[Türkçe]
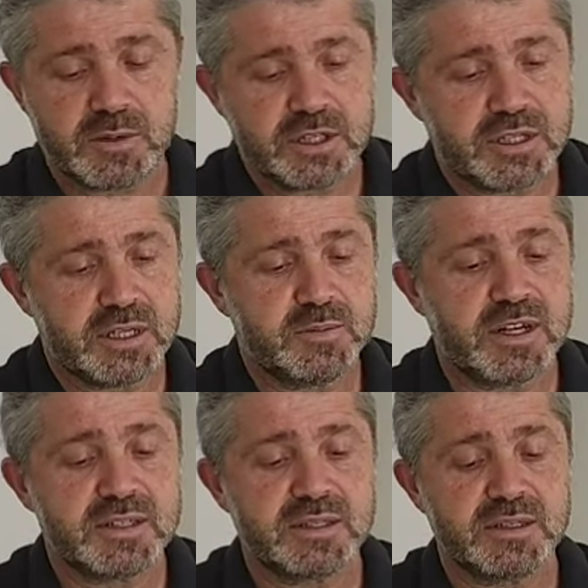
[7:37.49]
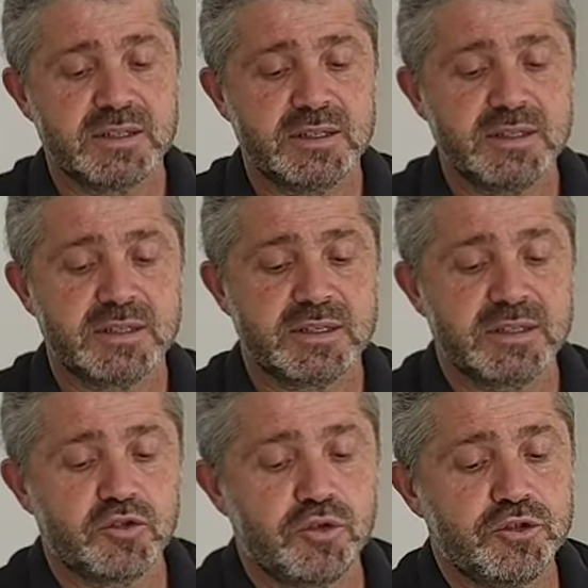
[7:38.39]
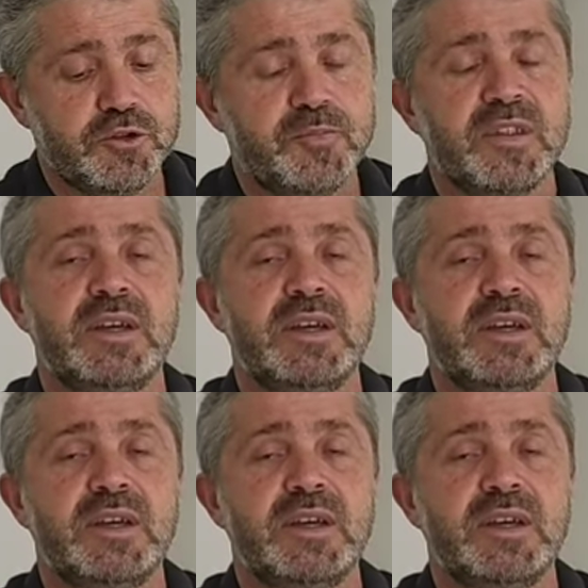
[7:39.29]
Ama işte biraz e, sıkıntı oluyor